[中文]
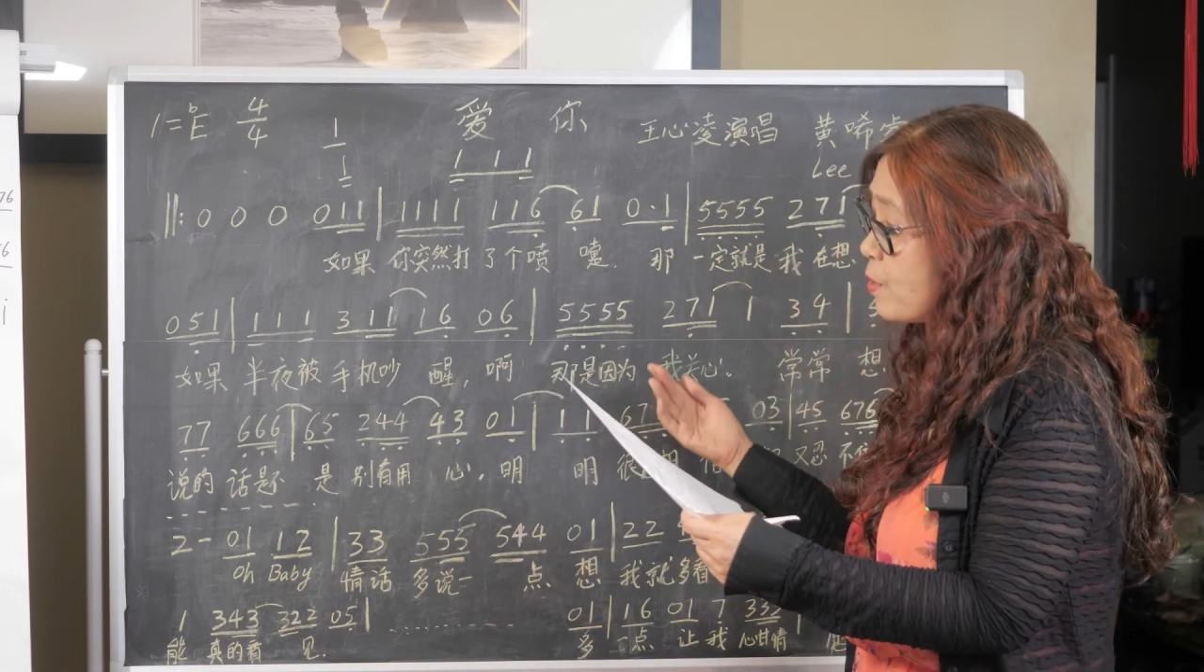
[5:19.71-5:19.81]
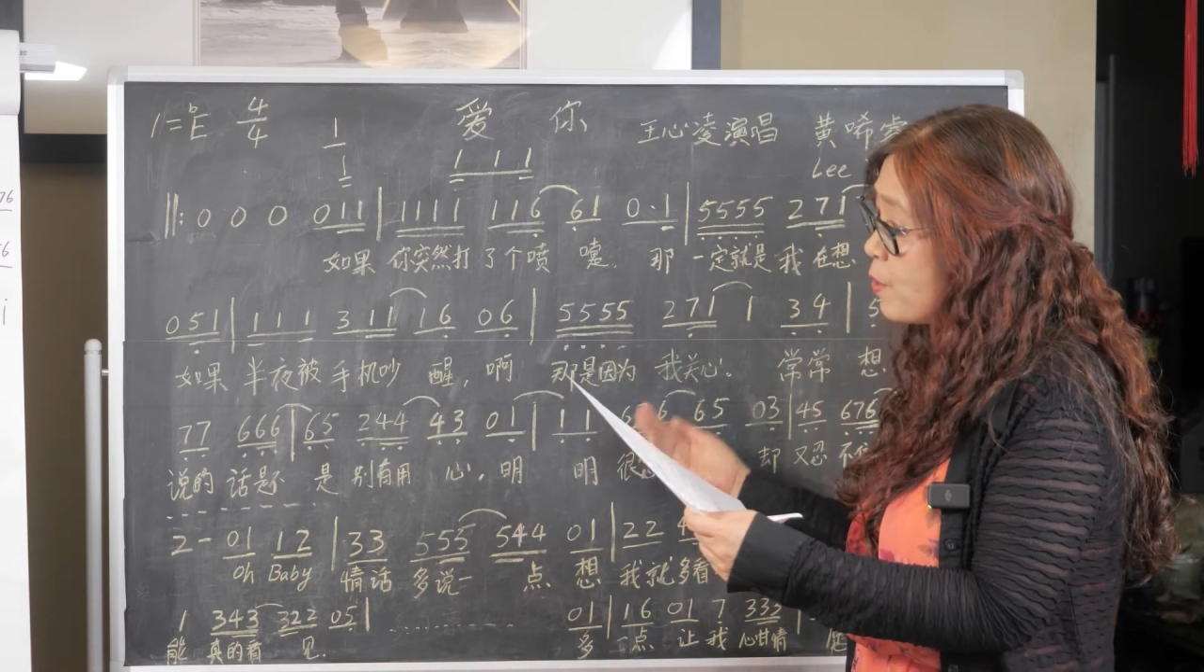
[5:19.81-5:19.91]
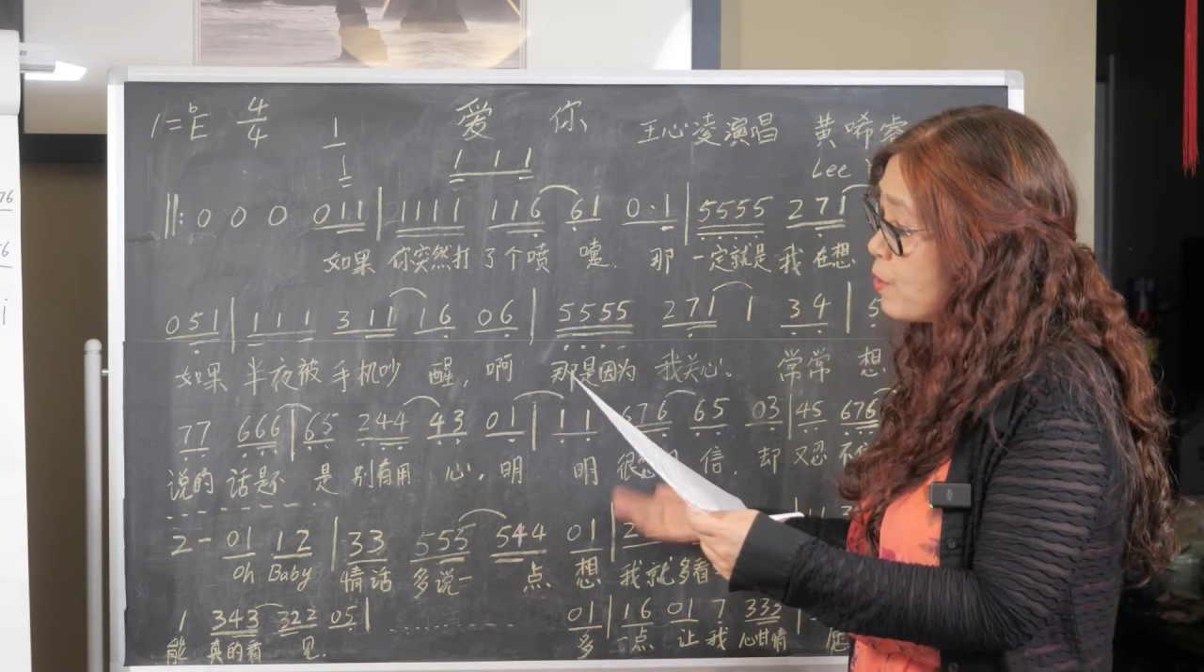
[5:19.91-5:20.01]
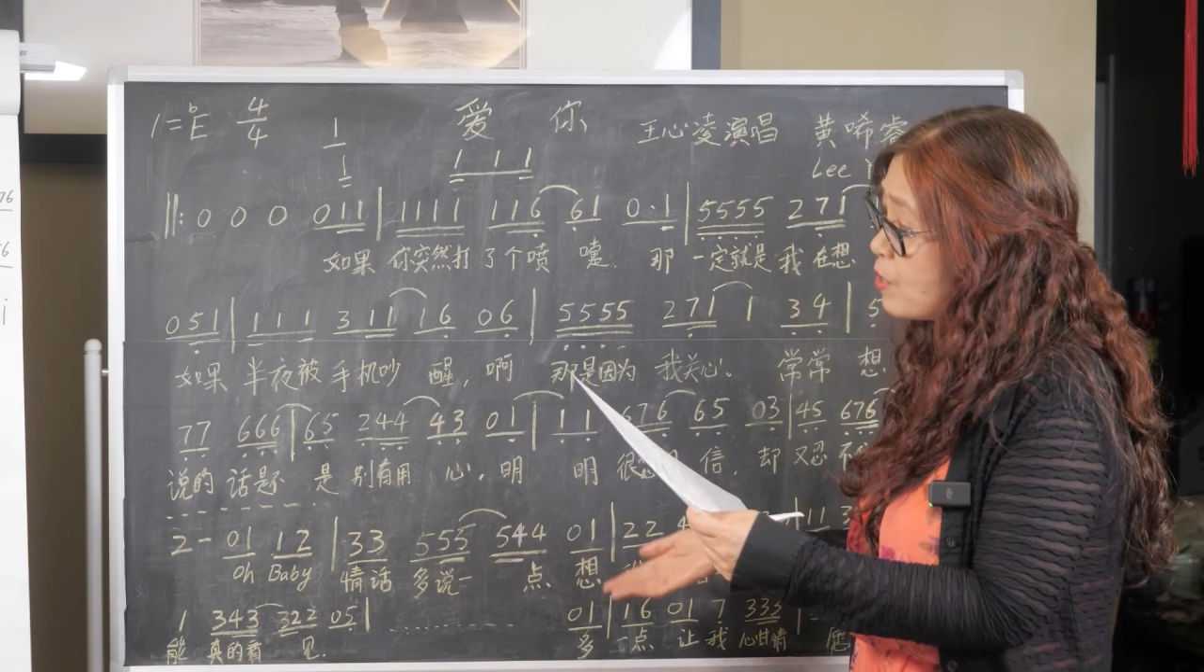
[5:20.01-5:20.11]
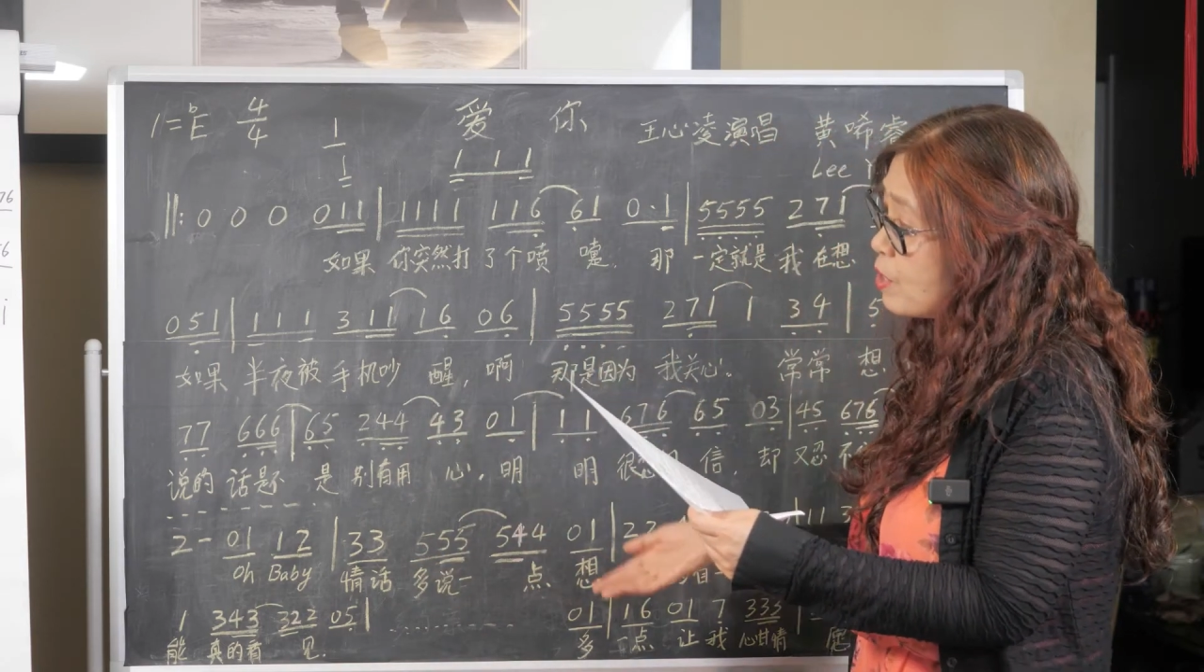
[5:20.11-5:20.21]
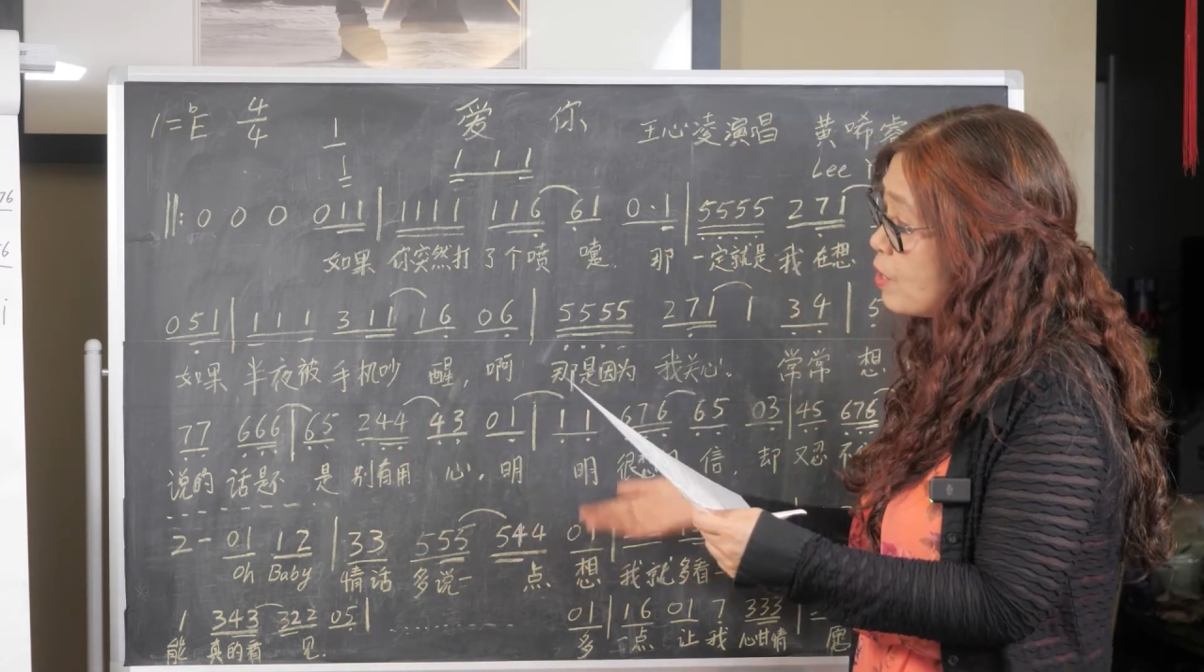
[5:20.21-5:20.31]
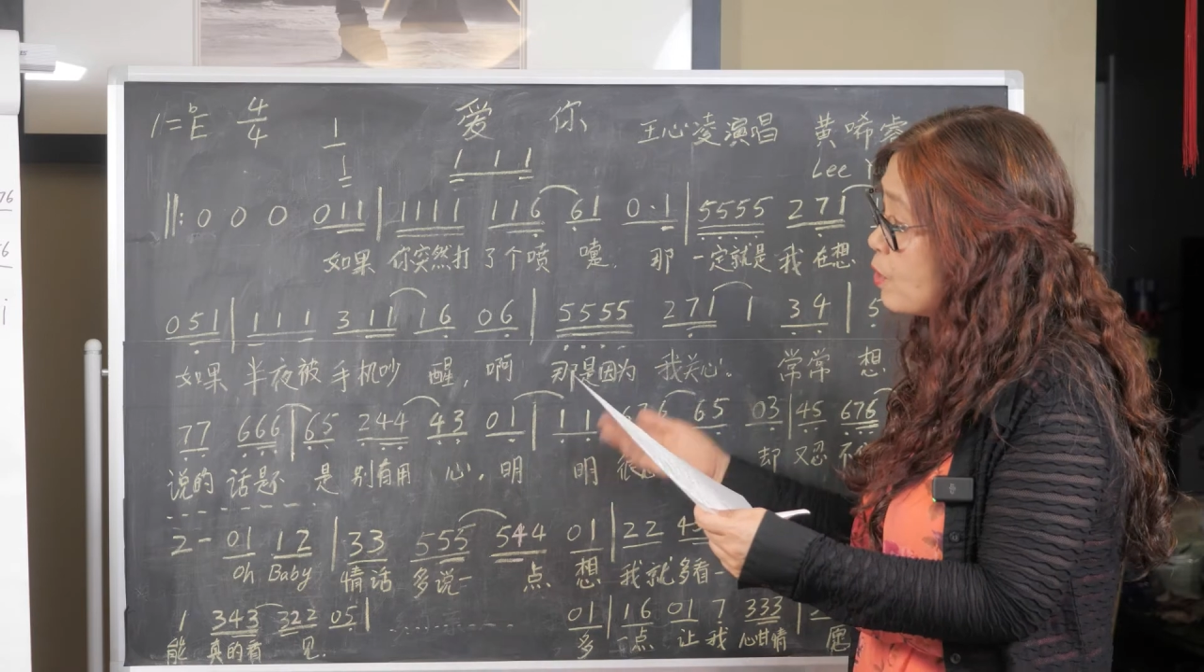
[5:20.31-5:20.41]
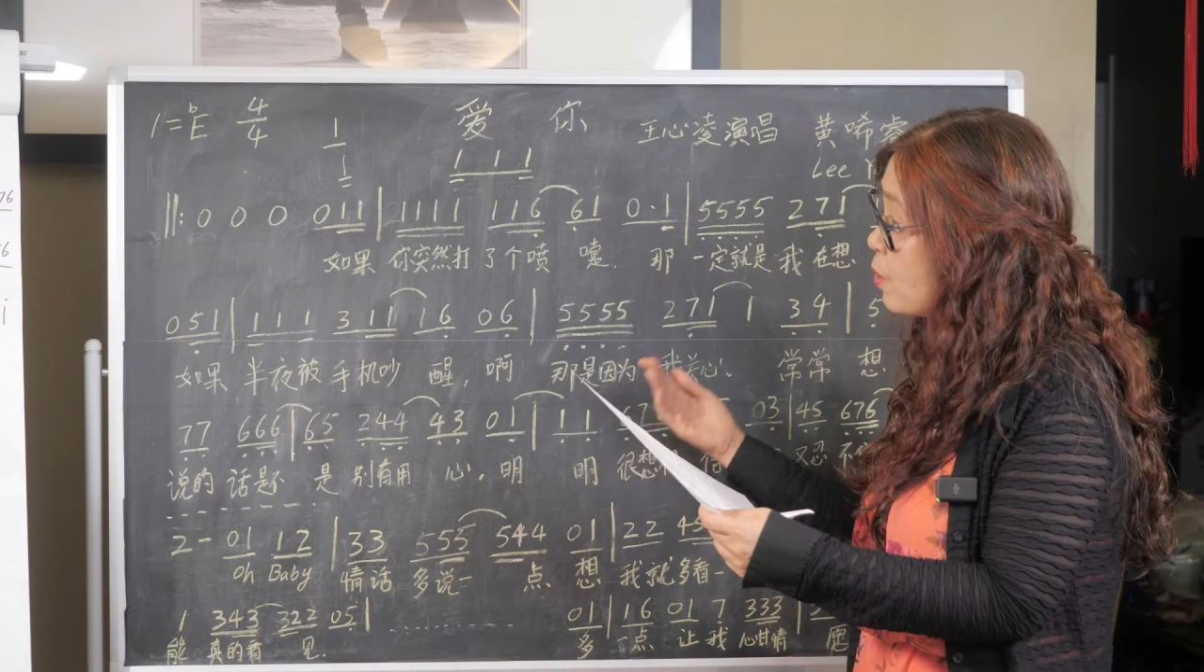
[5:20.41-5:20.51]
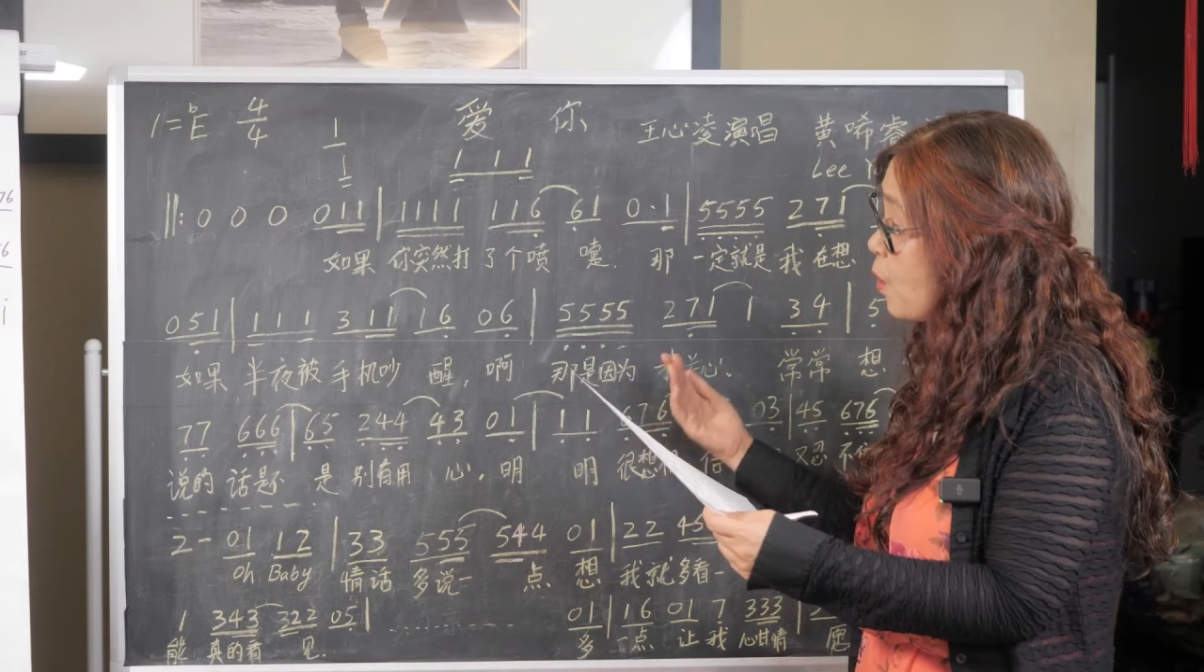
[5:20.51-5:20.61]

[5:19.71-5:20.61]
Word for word: 就是